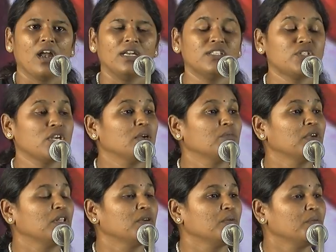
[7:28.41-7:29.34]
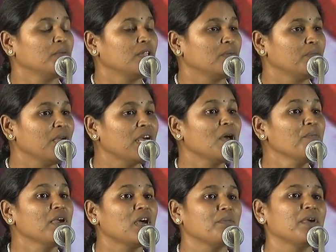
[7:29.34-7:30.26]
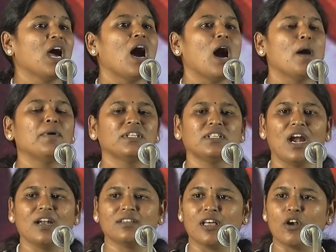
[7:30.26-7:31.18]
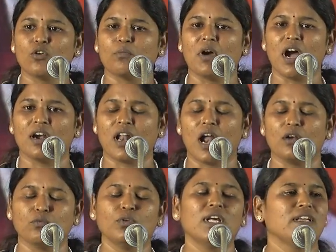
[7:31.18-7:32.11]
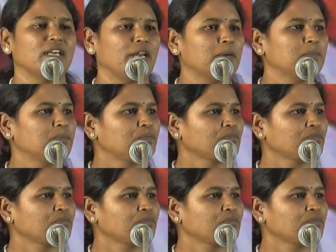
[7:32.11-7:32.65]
நிச்சயம் இது இது மிக மிக மிக ஆபத்தான தருணமாக நான் உணர்கிறேன்